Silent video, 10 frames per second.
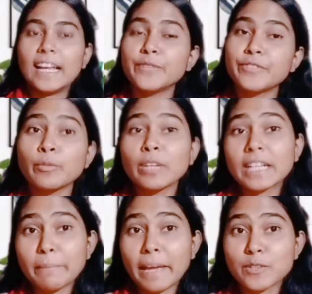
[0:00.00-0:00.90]
হ্যালো ইভিন
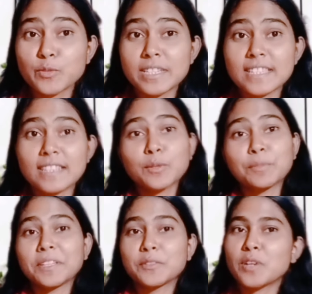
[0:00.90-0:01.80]
ওয়েলকাম ব্যাক টু মাই চ্যানেল
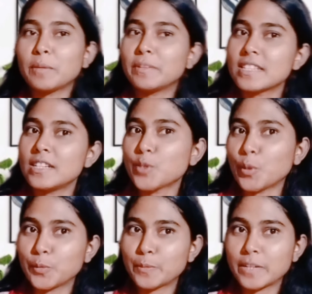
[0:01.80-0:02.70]
তোমরা দেখছো আমার চ্যানেল
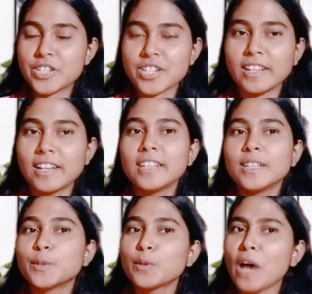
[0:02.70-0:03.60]
টগর পাঠশালা
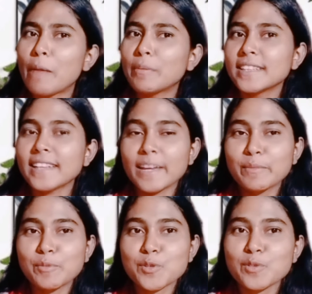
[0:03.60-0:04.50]
তো আমাদের এই
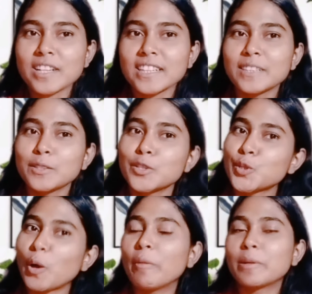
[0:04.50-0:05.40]
প্রশ্নটা কিন্তু
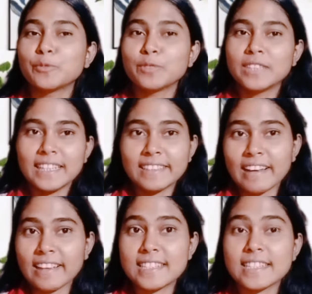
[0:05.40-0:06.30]
সবার মধ্যেই
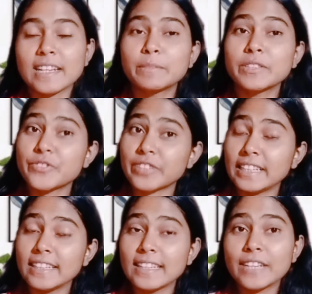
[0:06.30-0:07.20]
থাকে যে আমরা
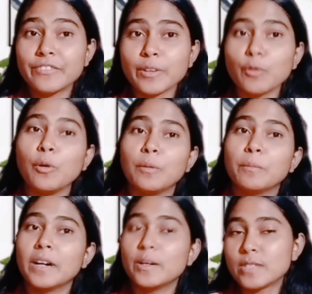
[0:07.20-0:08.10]
ট্রেনিং লাইফে হোক
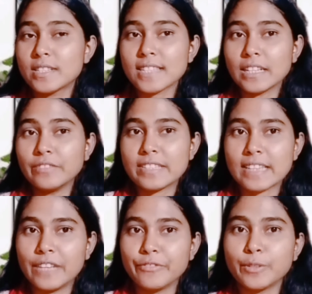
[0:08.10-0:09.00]
বা হচ্ছে সার্ভিস
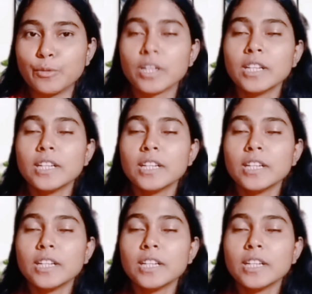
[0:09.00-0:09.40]
লাইফে হোক